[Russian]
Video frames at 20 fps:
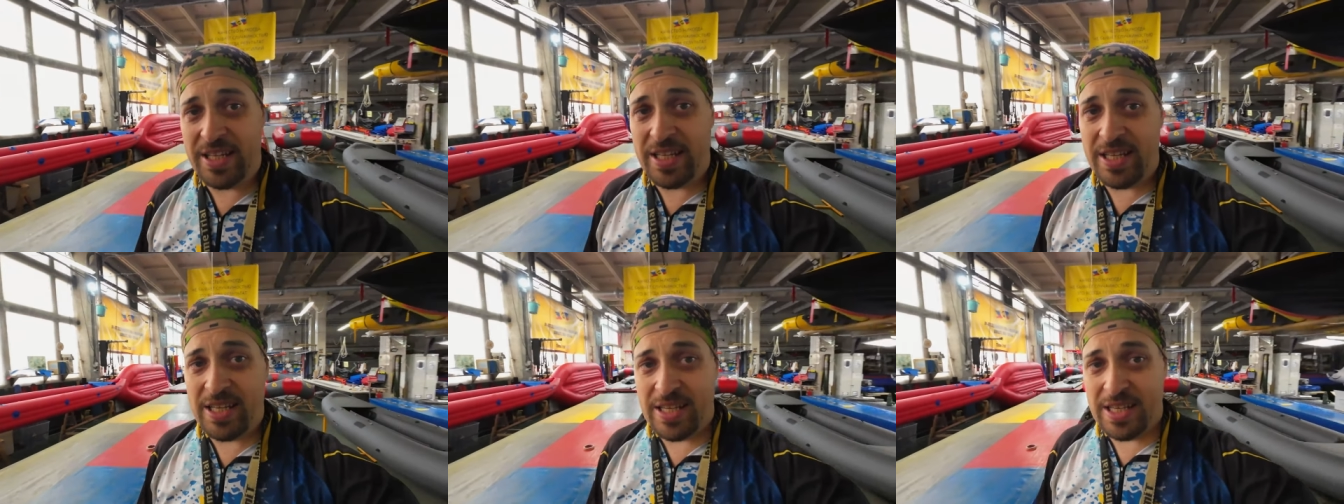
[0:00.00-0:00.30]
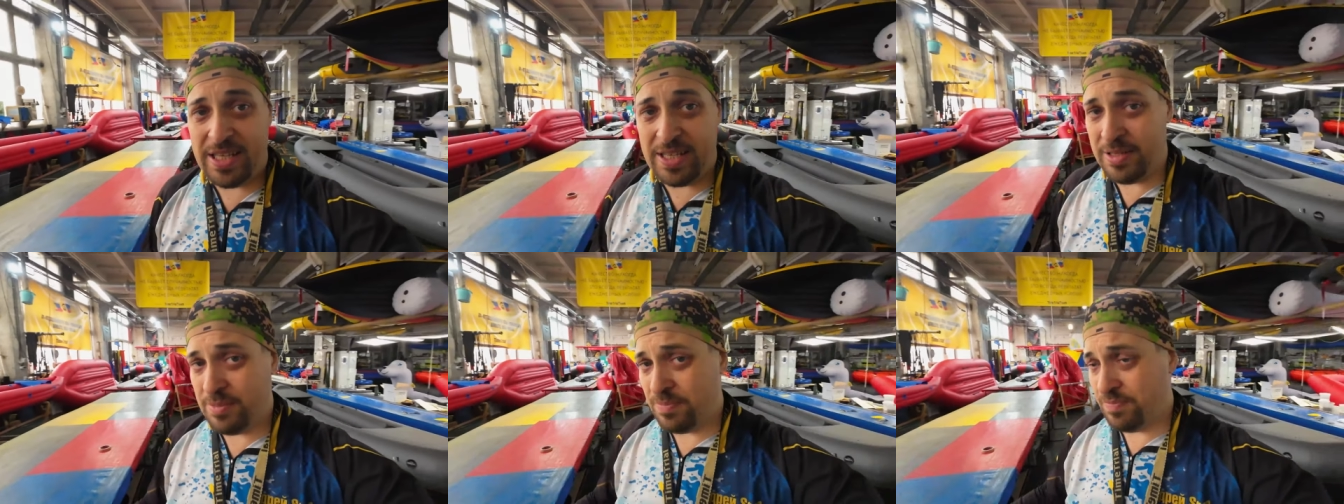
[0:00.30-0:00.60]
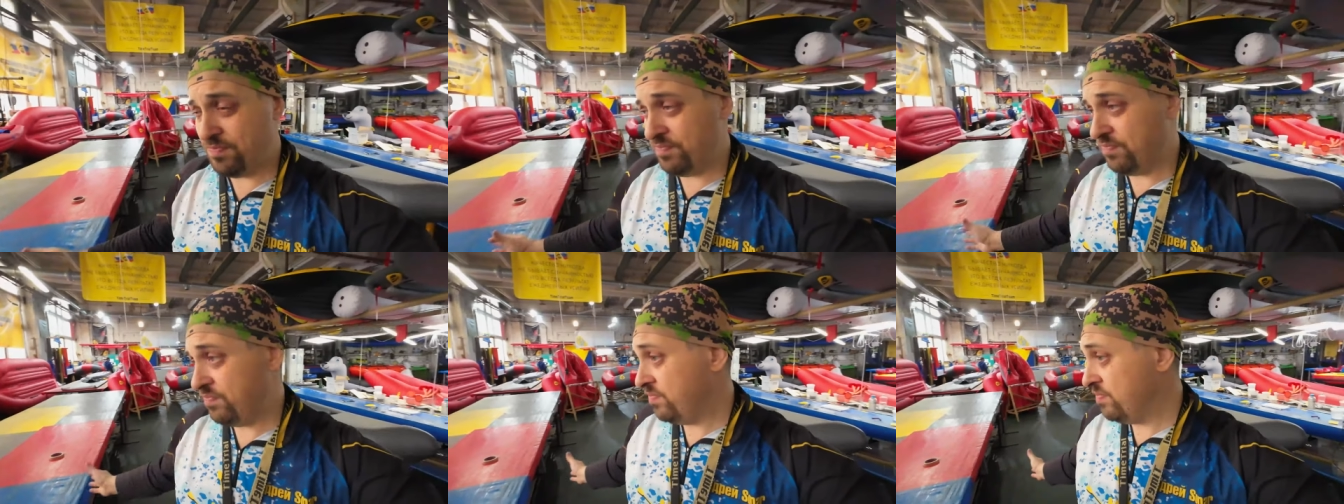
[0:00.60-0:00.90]
и
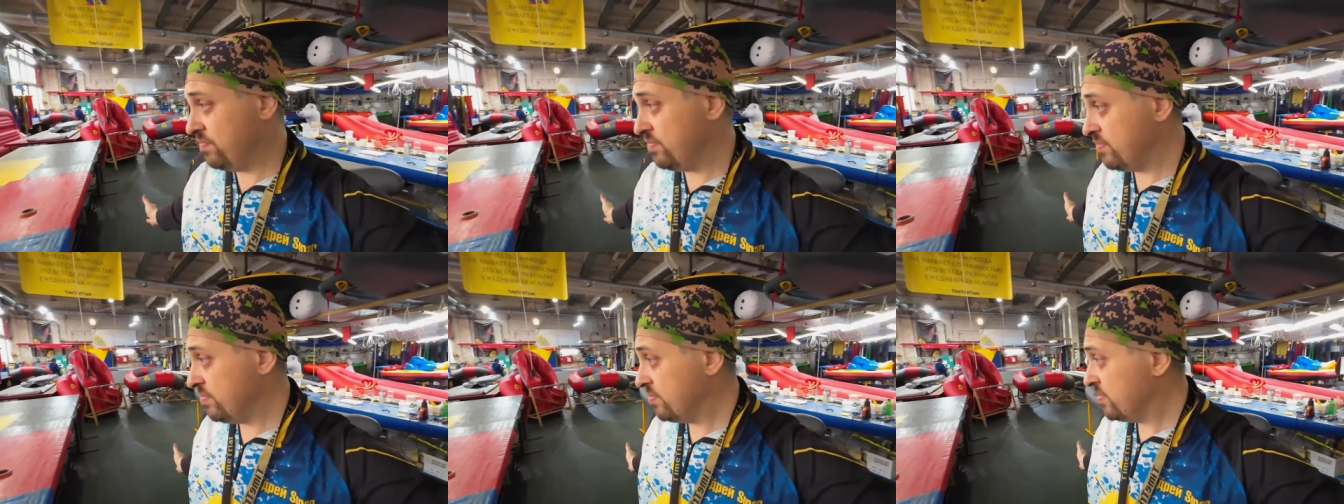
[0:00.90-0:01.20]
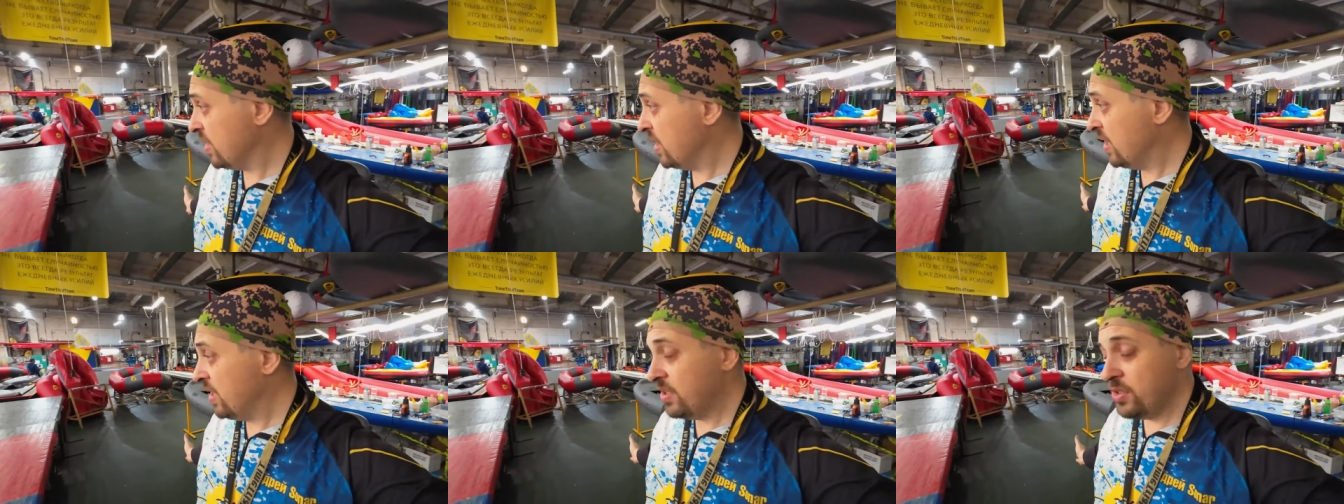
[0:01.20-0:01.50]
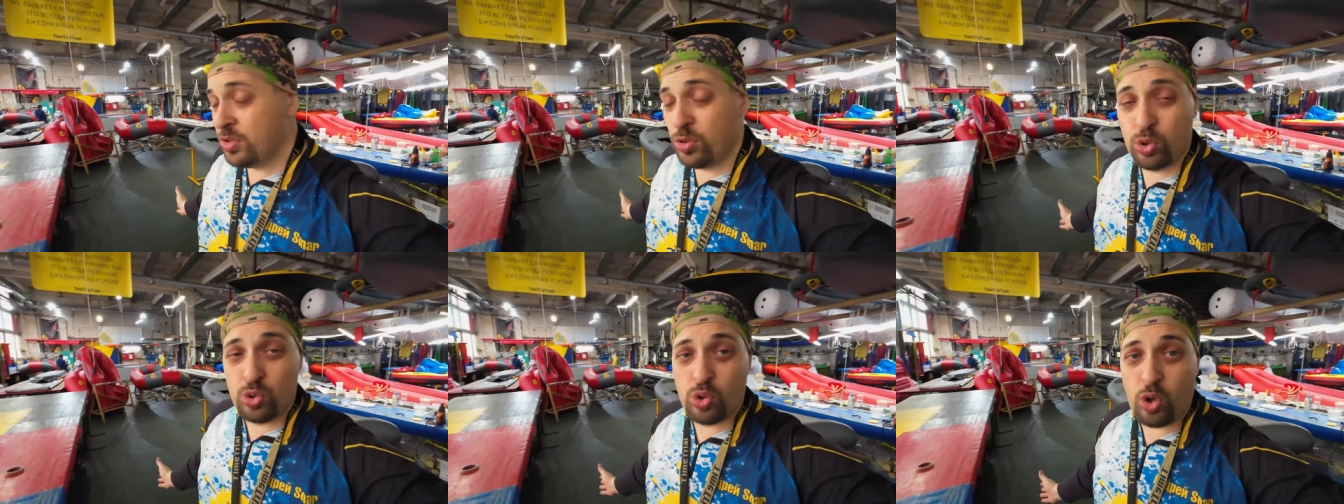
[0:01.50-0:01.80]

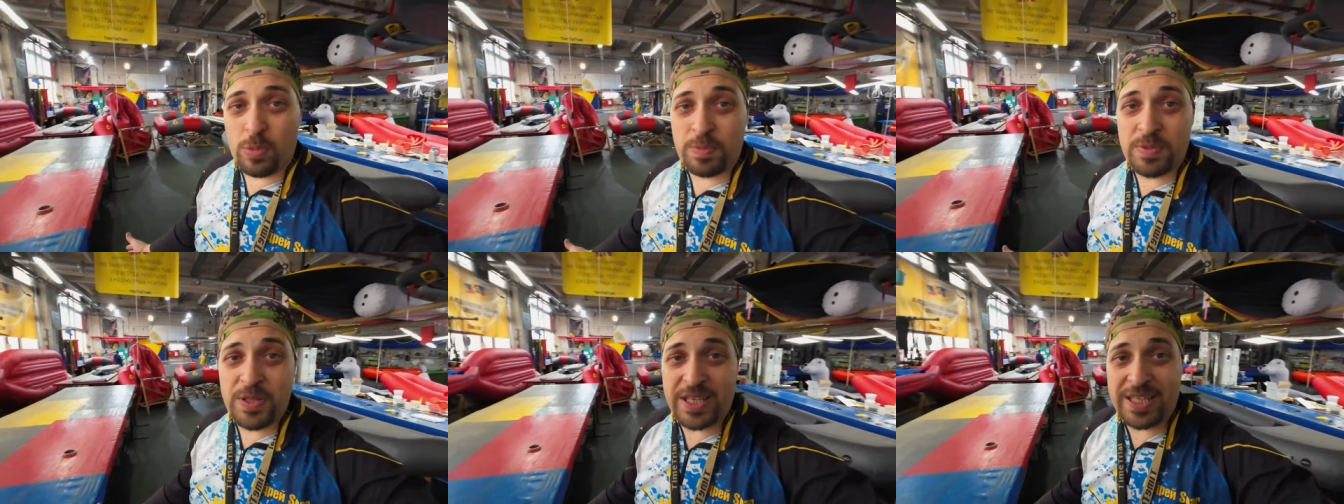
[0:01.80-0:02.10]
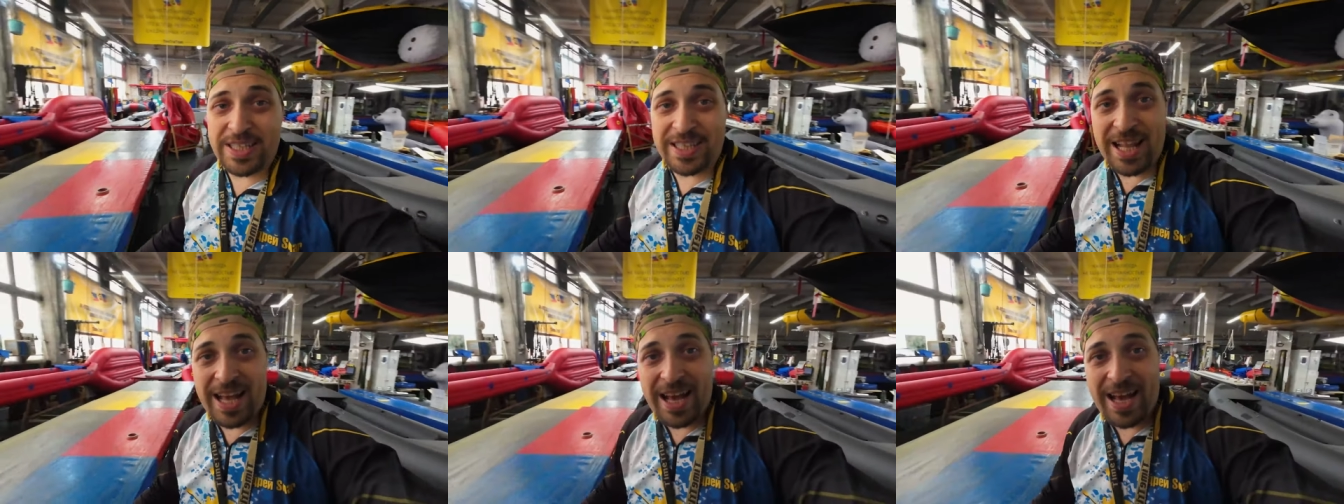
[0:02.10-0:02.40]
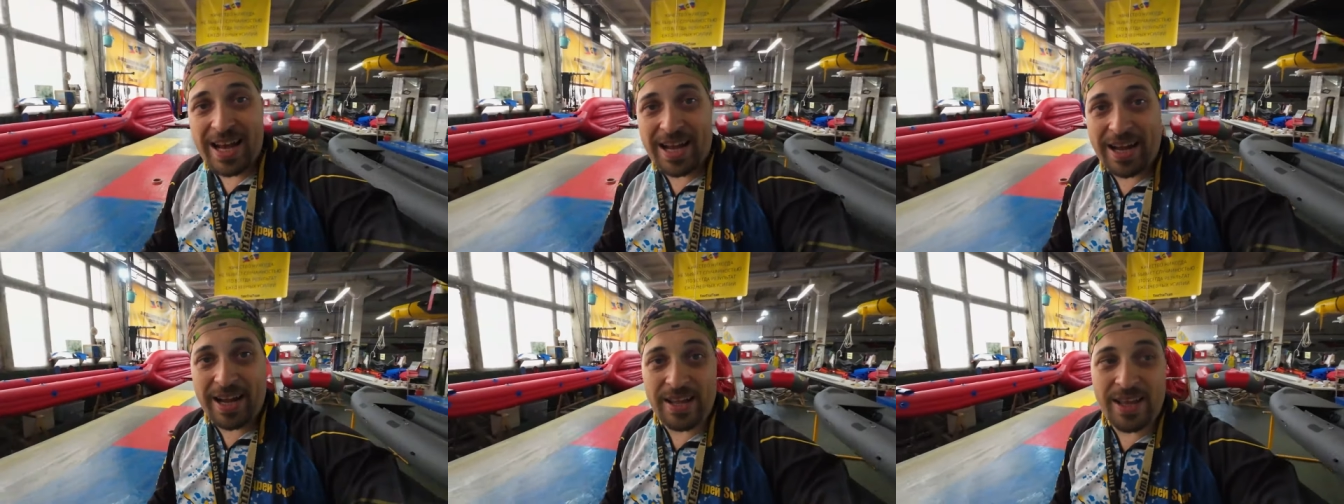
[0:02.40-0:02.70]
неудобные
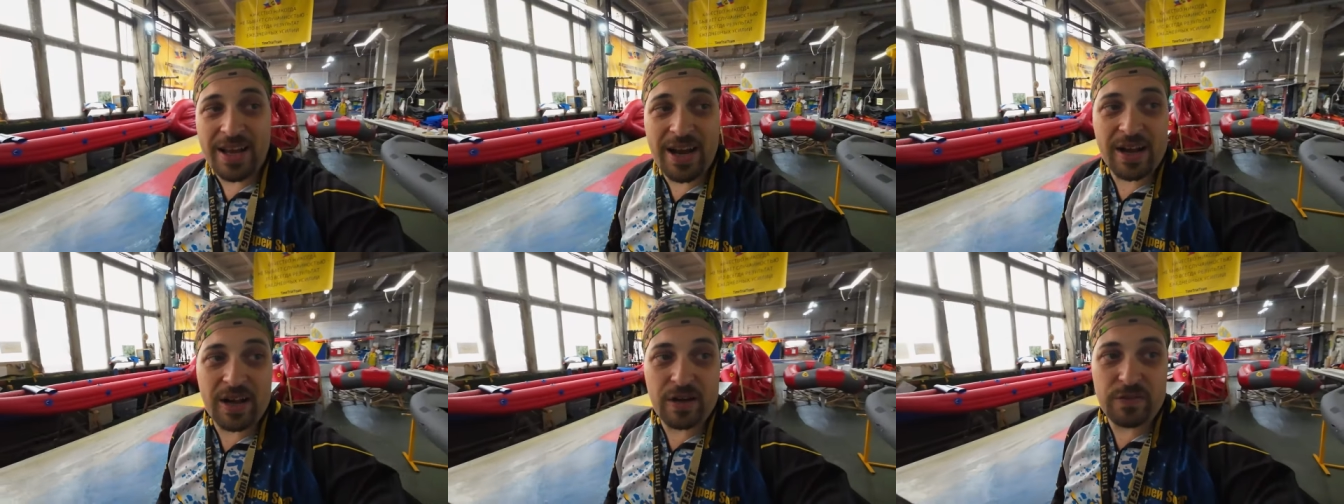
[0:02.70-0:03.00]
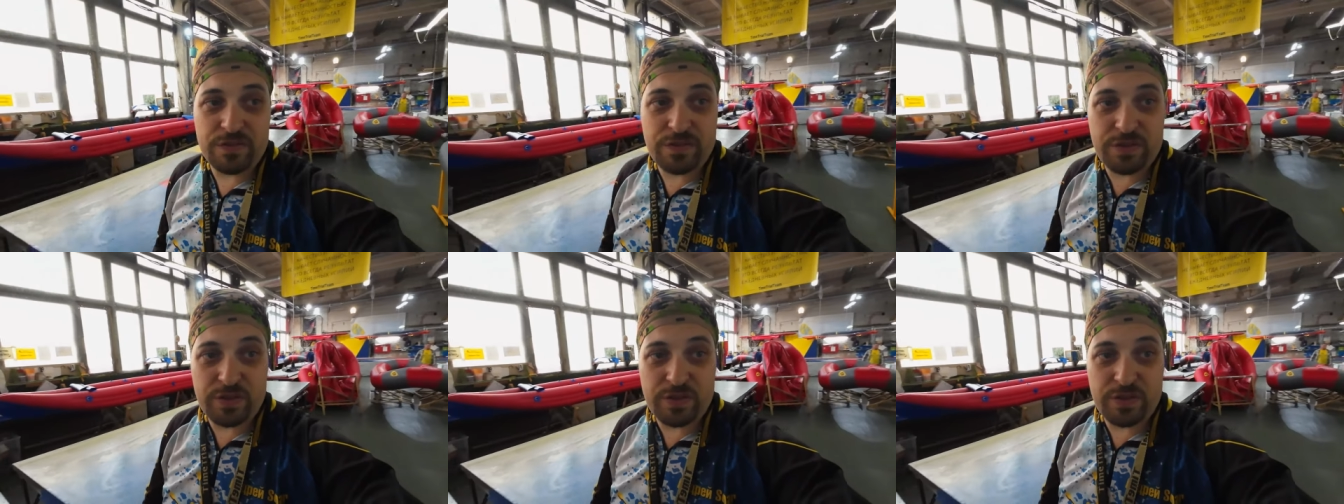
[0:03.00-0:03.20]
для каяков